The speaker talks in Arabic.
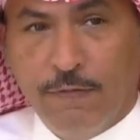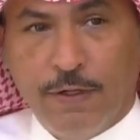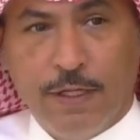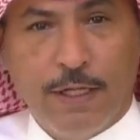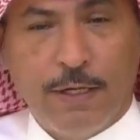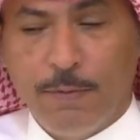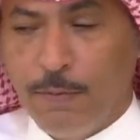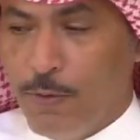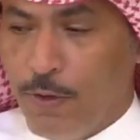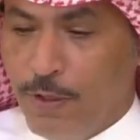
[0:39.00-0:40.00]
في كثير من
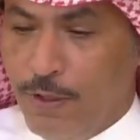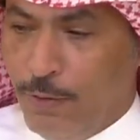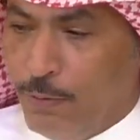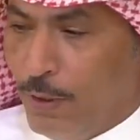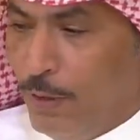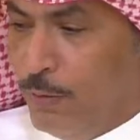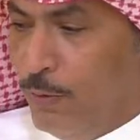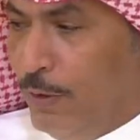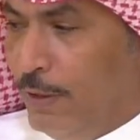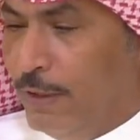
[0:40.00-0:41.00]
المواضيع وراح
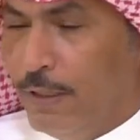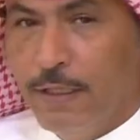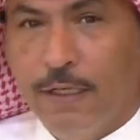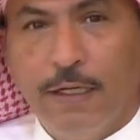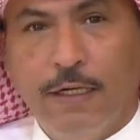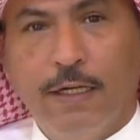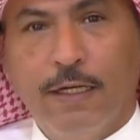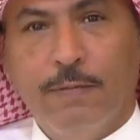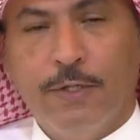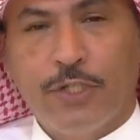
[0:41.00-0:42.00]
يكون عندنا
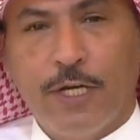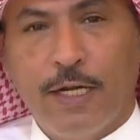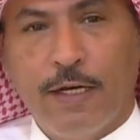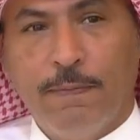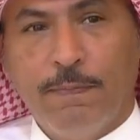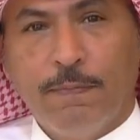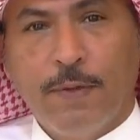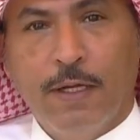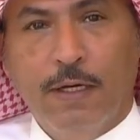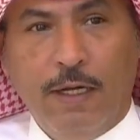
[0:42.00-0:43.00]
المجال
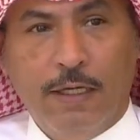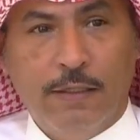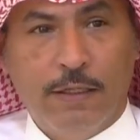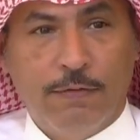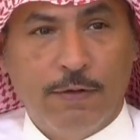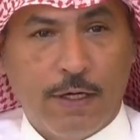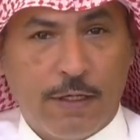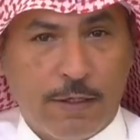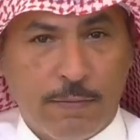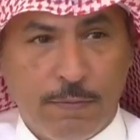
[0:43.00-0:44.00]
للحديث في
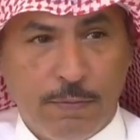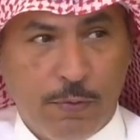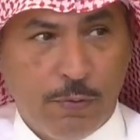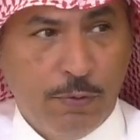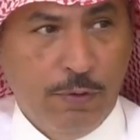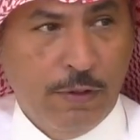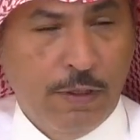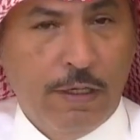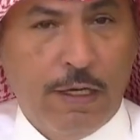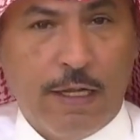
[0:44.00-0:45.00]
اكثر من موضوع
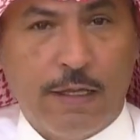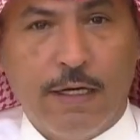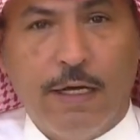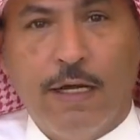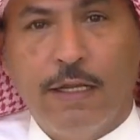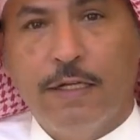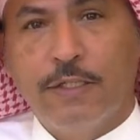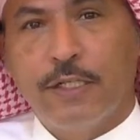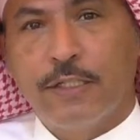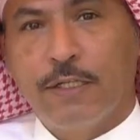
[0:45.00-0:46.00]
اثناء هذه
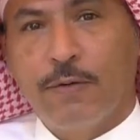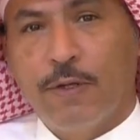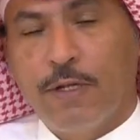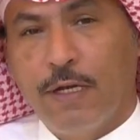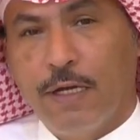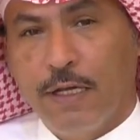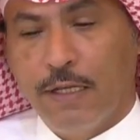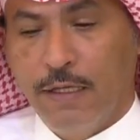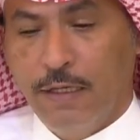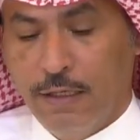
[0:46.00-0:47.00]
الجلسه واثناء
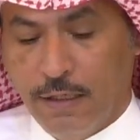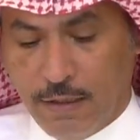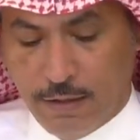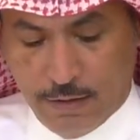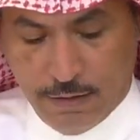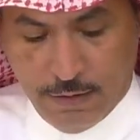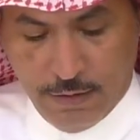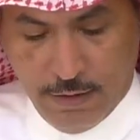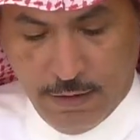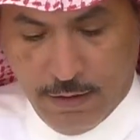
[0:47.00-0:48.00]
هذه آه،
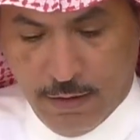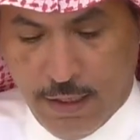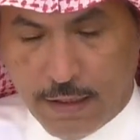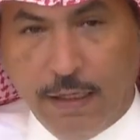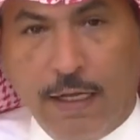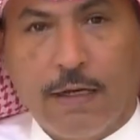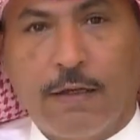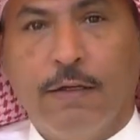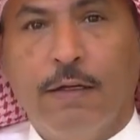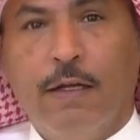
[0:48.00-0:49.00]
هذه
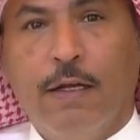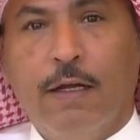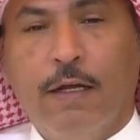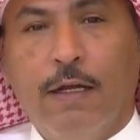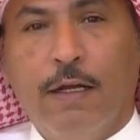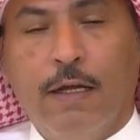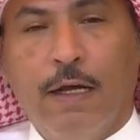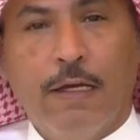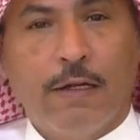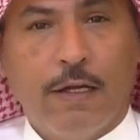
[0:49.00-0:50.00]
الحلقه
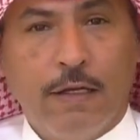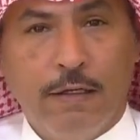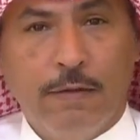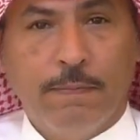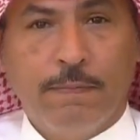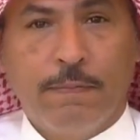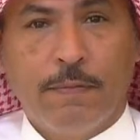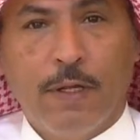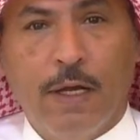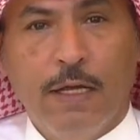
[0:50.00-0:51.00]
آه، اي راي
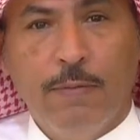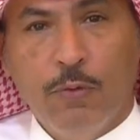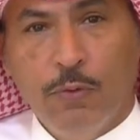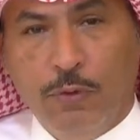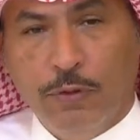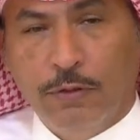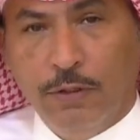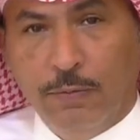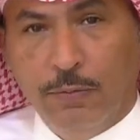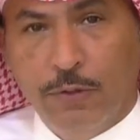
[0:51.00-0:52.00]
اي موضوع
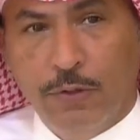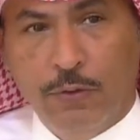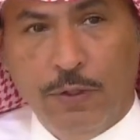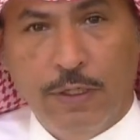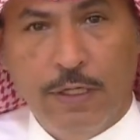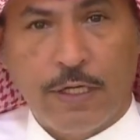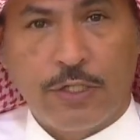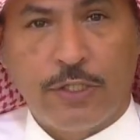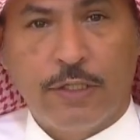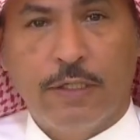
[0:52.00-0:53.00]
تحبون انه احنا
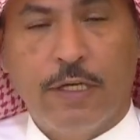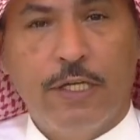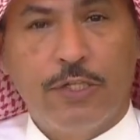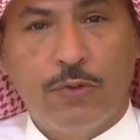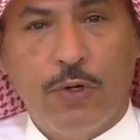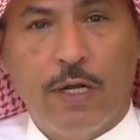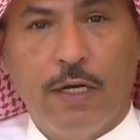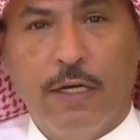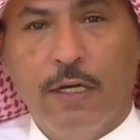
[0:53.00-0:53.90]
نناقشه اي سؤال